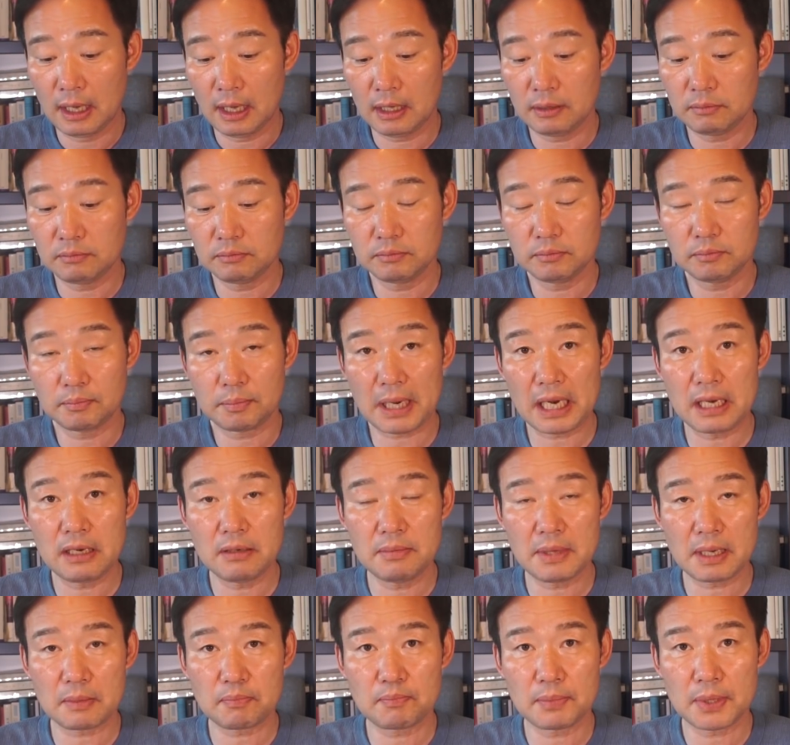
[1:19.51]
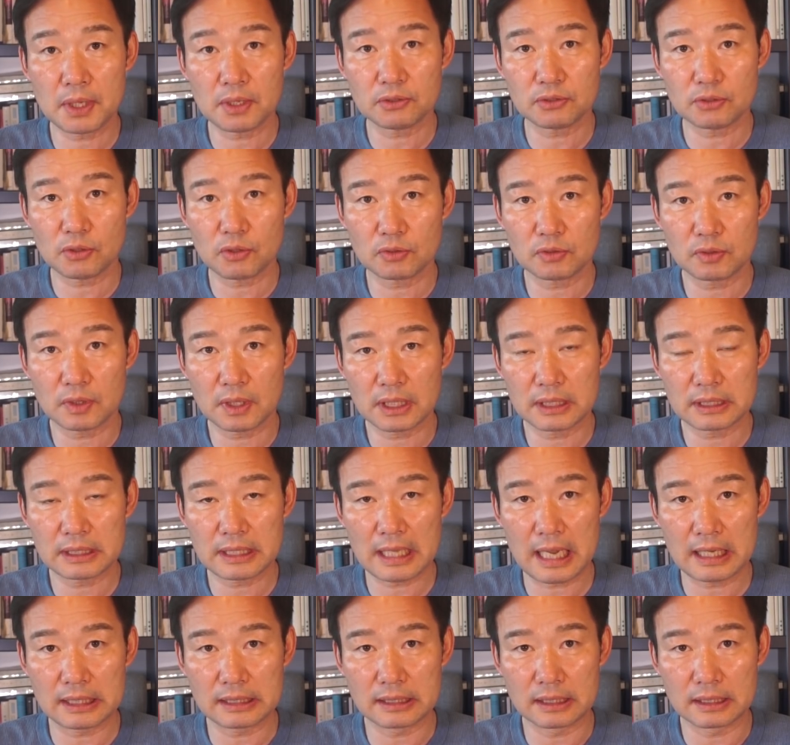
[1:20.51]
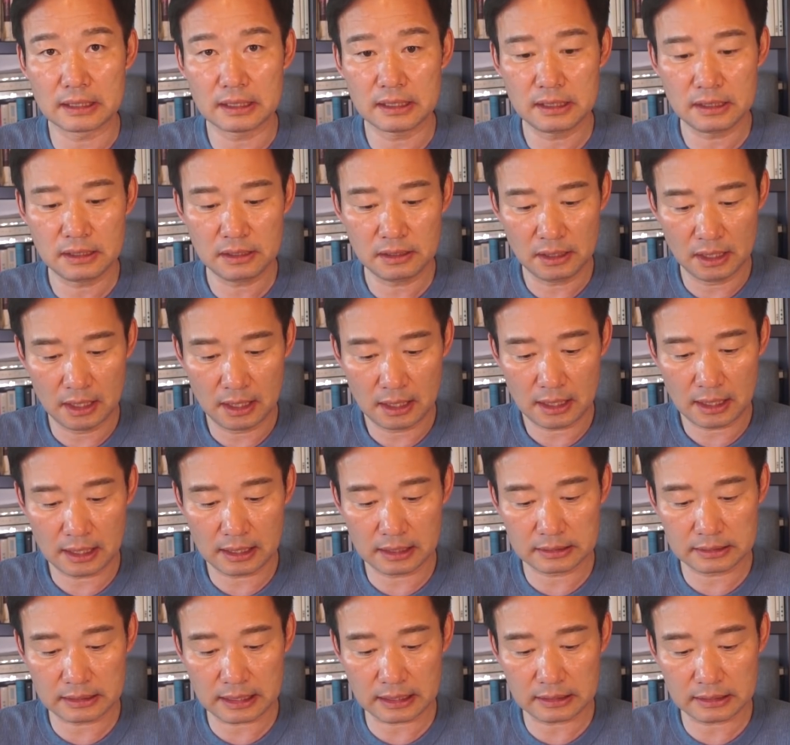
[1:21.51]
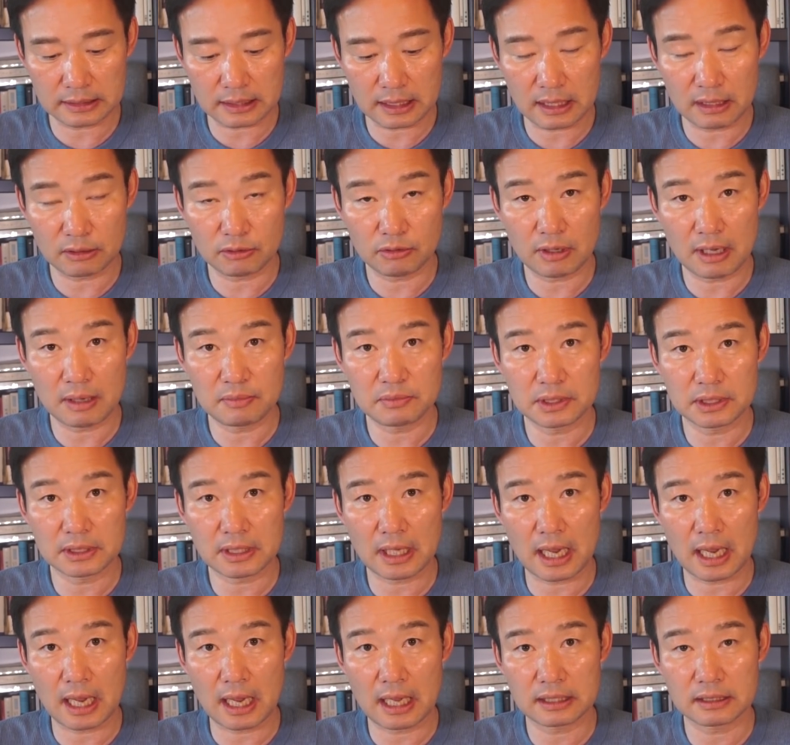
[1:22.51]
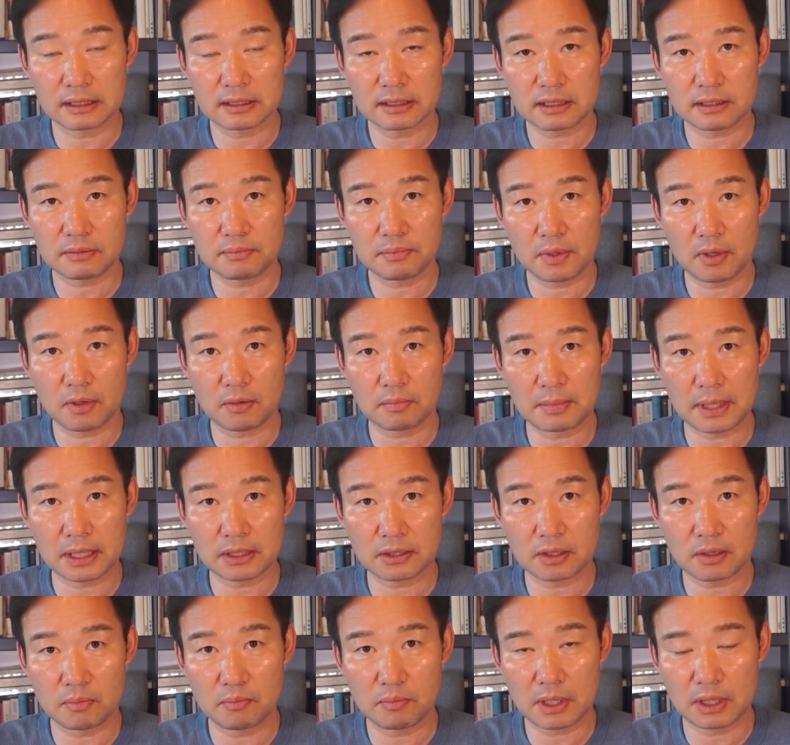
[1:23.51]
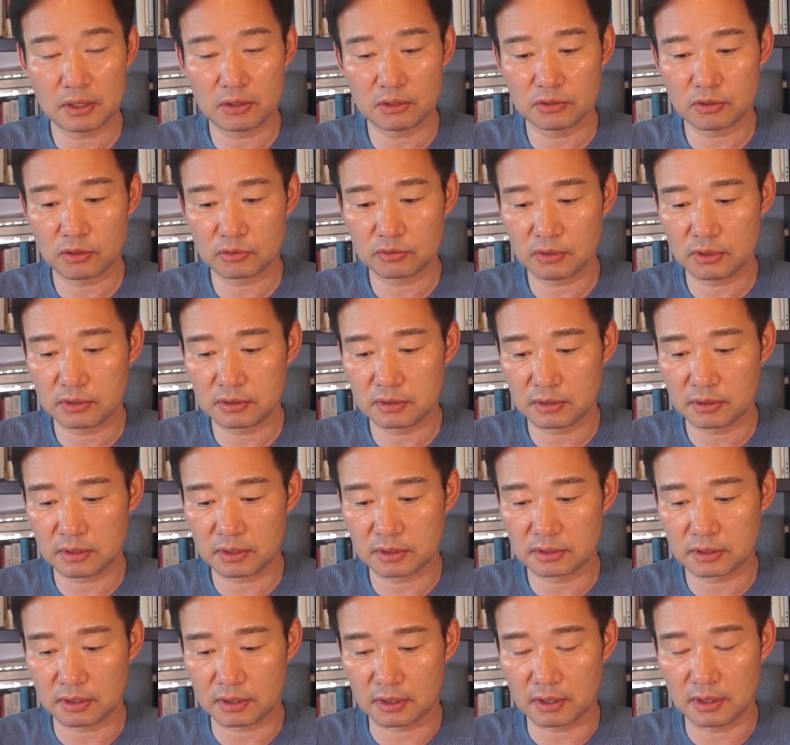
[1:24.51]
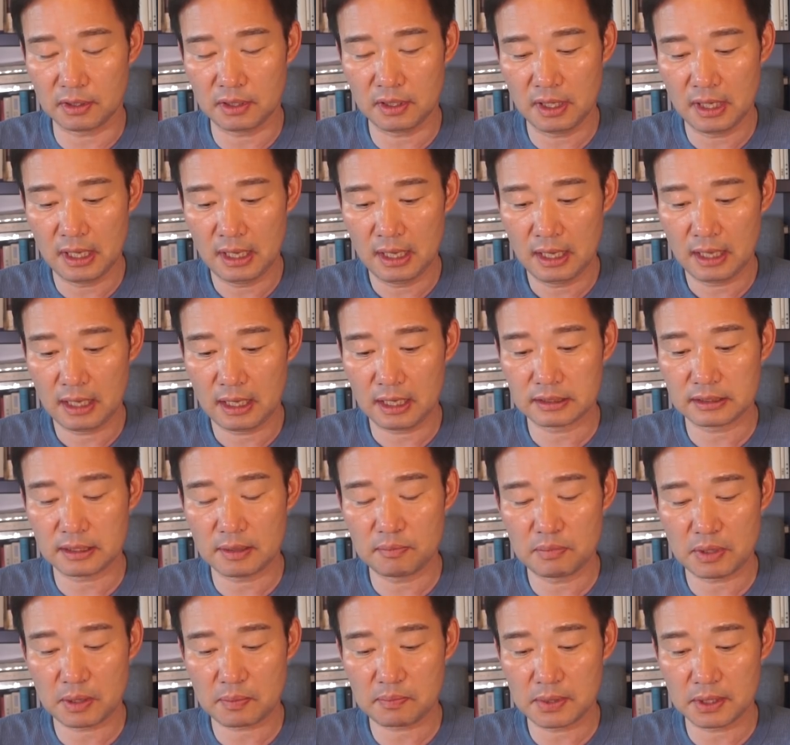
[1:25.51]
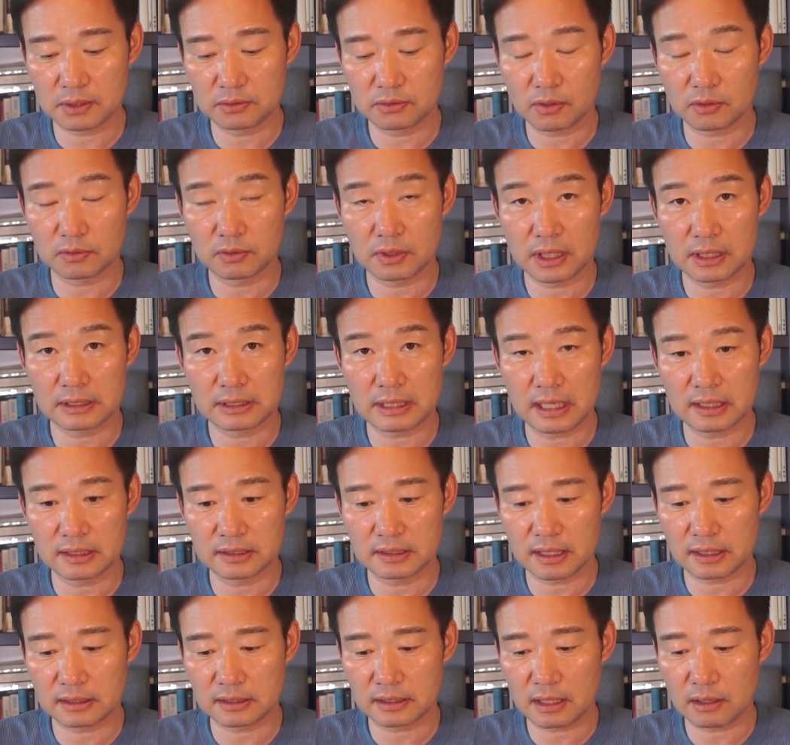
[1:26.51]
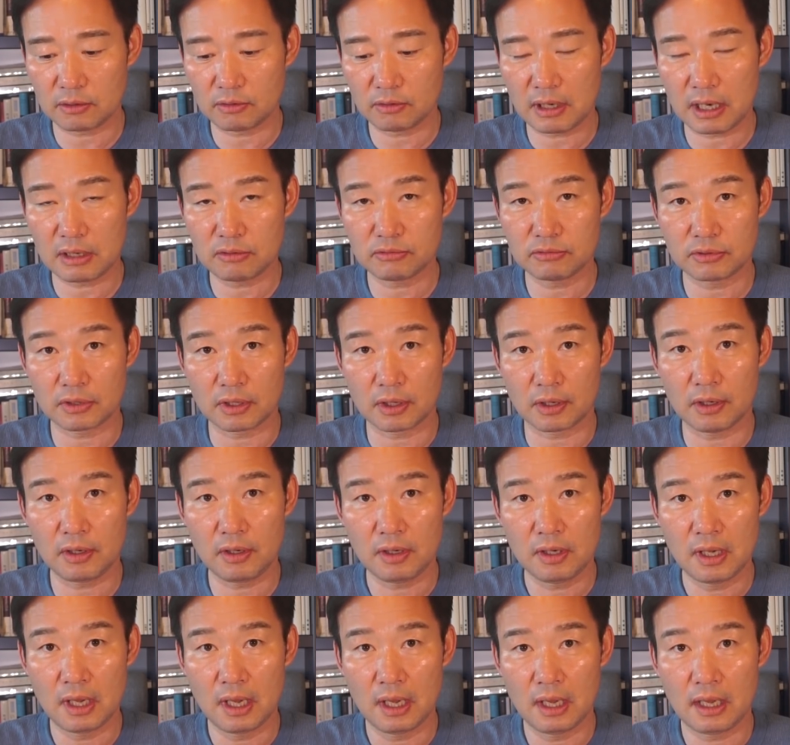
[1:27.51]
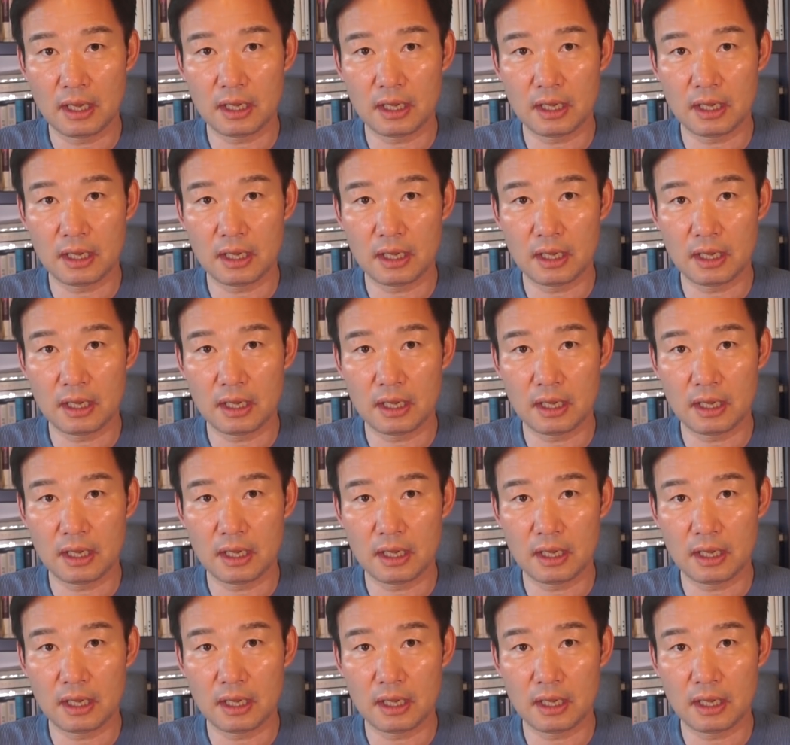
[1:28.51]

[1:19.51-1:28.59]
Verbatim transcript: 한 800평 정도의 땅을 샀다고 합니다. 한 10억 몇천만 원 정도 들어서 300평 아, 정도의 땅을 샀다고 하고요.